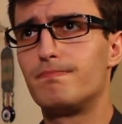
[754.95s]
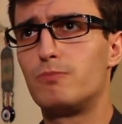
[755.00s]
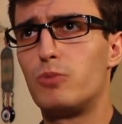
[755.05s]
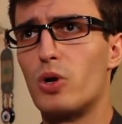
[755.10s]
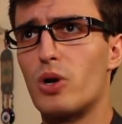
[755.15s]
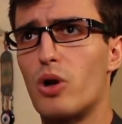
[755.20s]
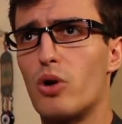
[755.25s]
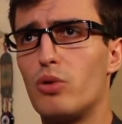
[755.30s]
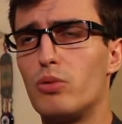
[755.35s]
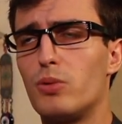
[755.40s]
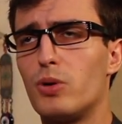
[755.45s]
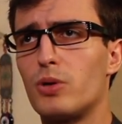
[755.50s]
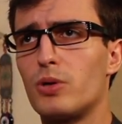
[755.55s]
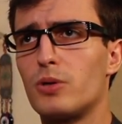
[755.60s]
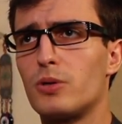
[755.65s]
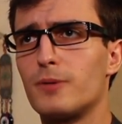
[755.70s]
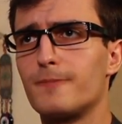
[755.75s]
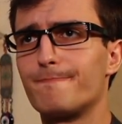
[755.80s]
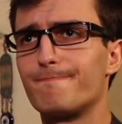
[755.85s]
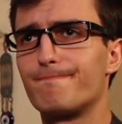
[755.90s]
bueno,
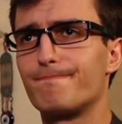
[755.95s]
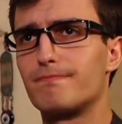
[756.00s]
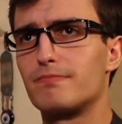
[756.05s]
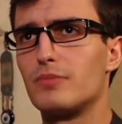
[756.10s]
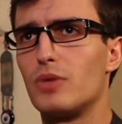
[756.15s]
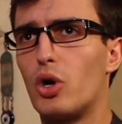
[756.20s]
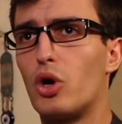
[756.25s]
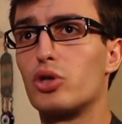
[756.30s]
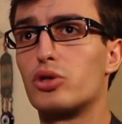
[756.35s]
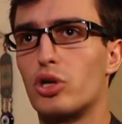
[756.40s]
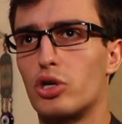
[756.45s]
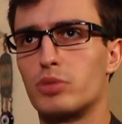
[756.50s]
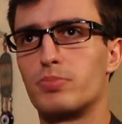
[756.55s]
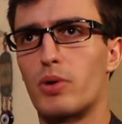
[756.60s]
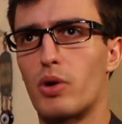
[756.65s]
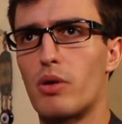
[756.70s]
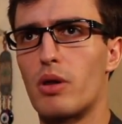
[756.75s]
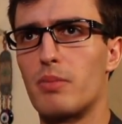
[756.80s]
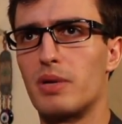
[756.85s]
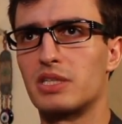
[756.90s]
hubo otros
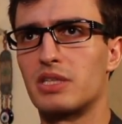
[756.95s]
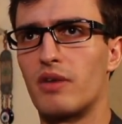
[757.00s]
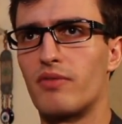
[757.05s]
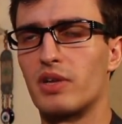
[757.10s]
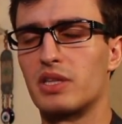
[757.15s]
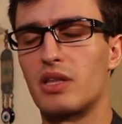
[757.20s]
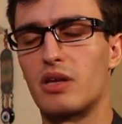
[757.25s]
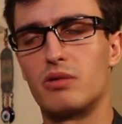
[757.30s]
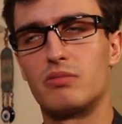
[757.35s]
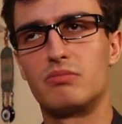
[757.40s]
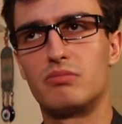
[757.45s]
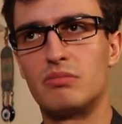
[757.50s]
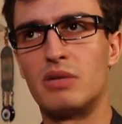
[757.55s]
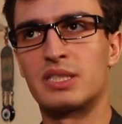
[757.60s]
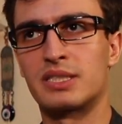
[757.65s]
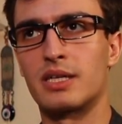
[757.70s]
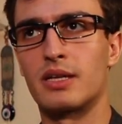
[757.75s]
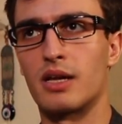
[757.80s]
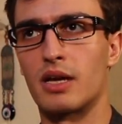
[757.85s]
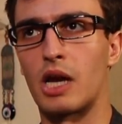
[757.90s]
problemas que afectaron
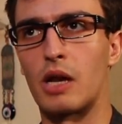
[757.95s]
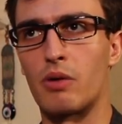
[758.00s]
más a la